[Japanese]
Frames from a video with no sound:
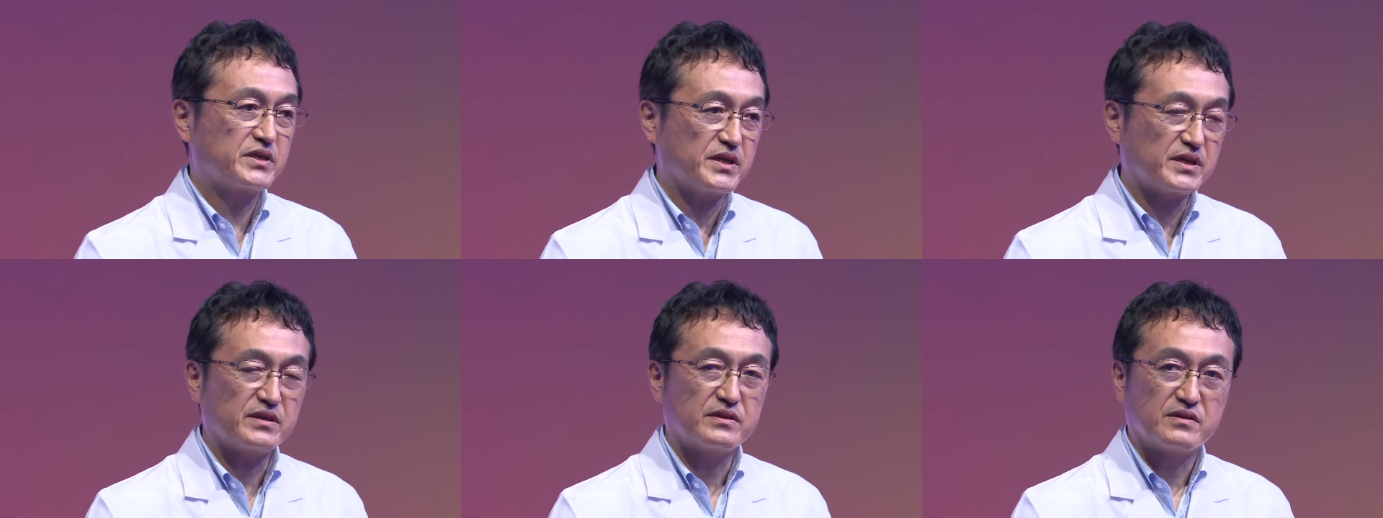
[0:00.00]

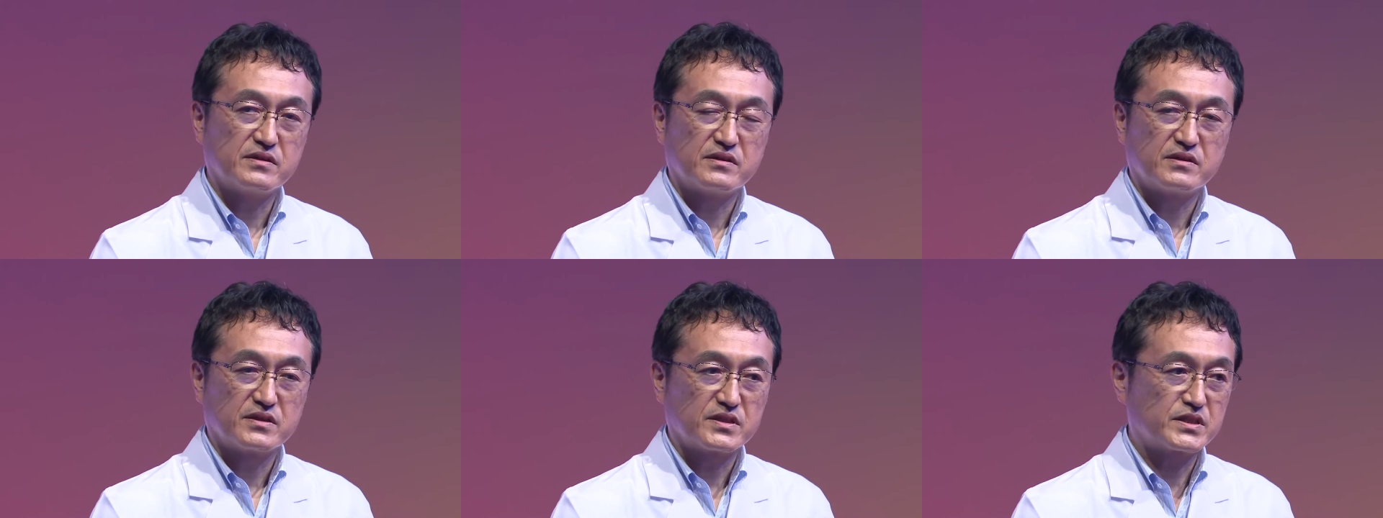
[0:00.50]
験、
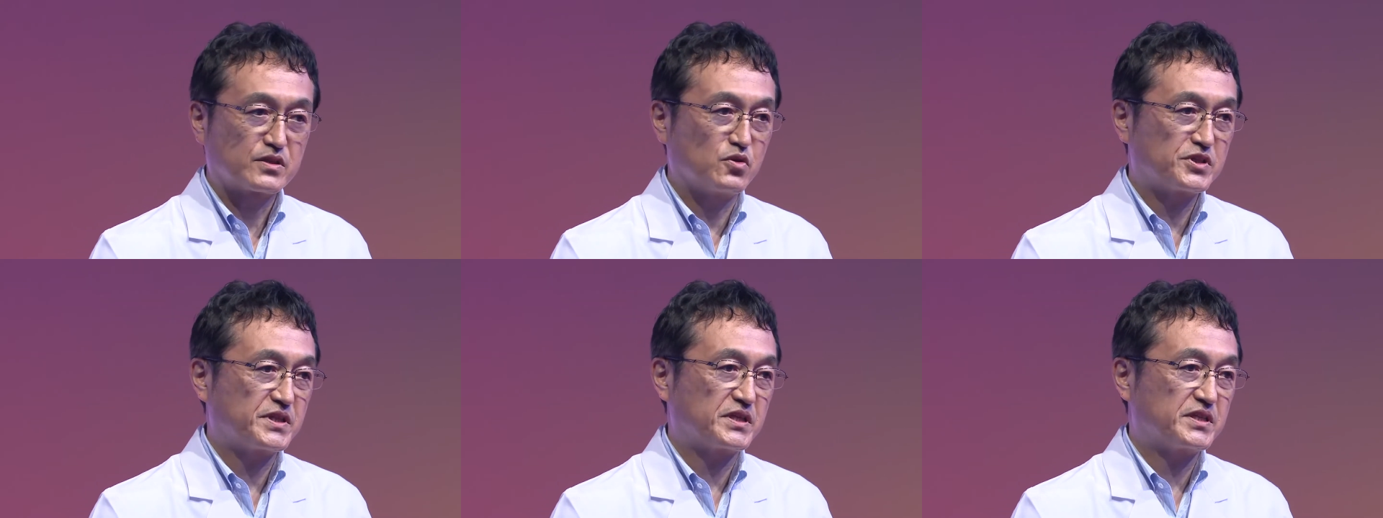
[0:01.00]
過ご
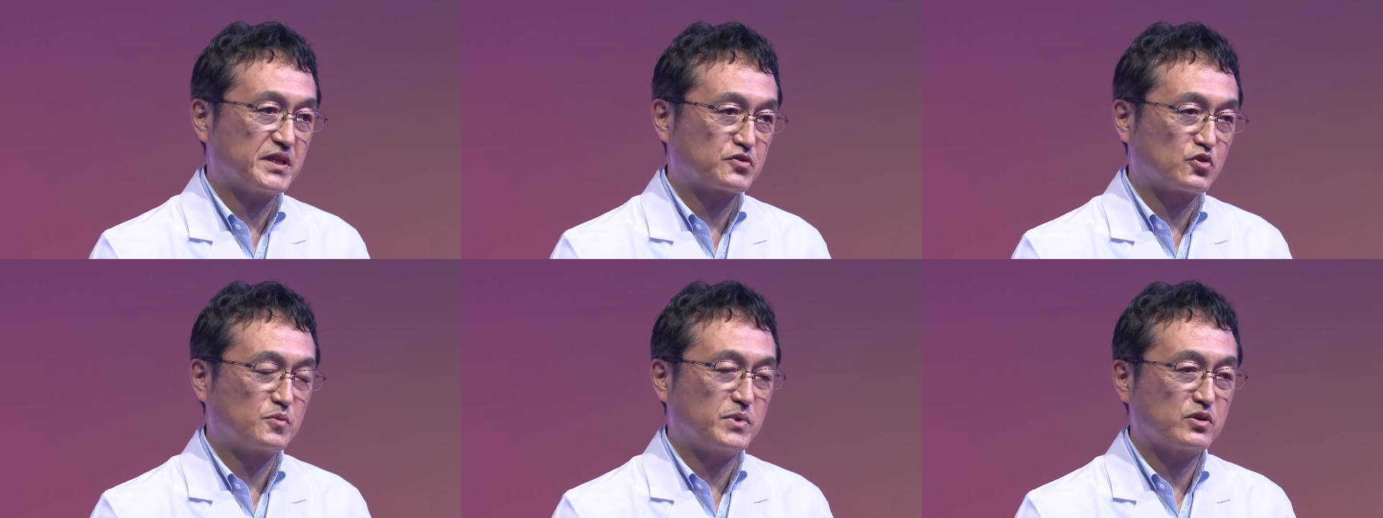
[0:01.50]
してきた
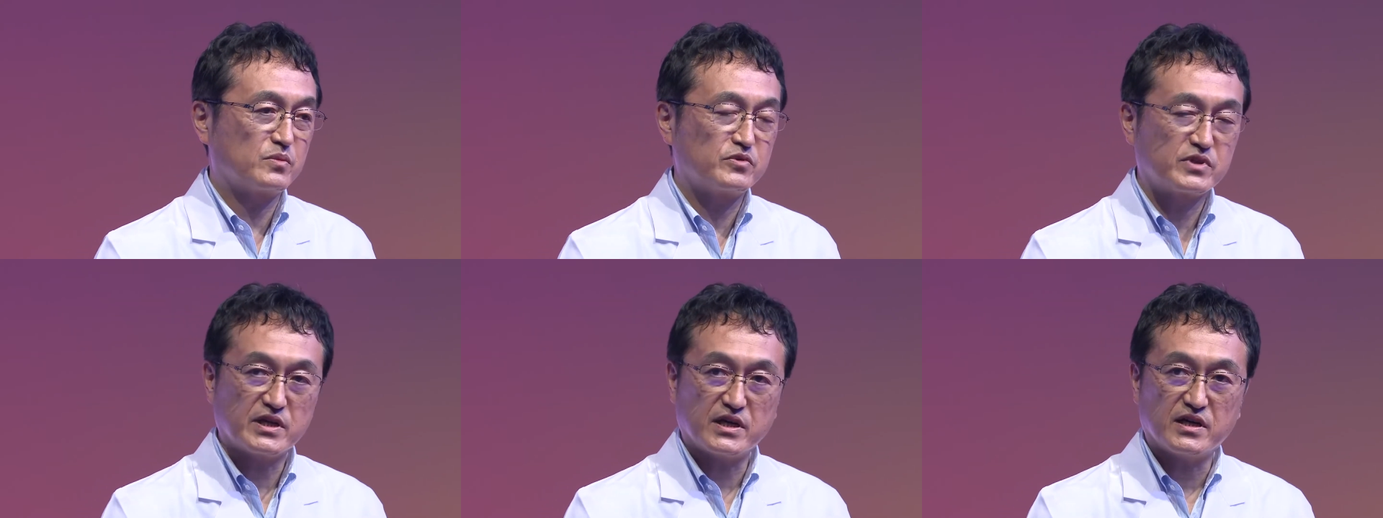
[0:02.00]
職場の
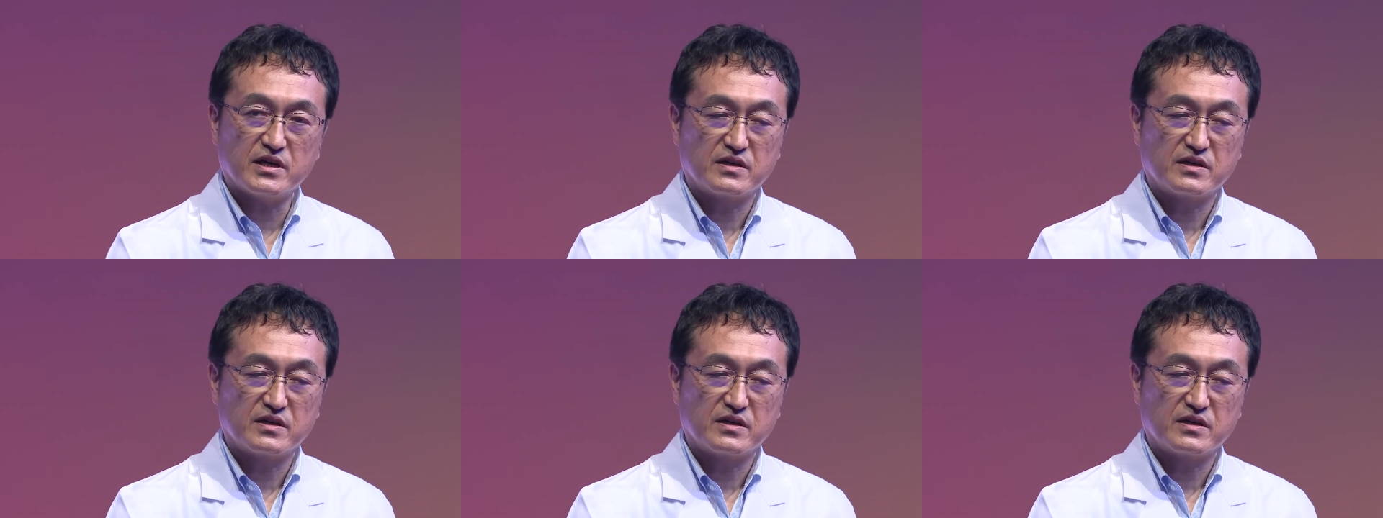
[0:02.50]
文化、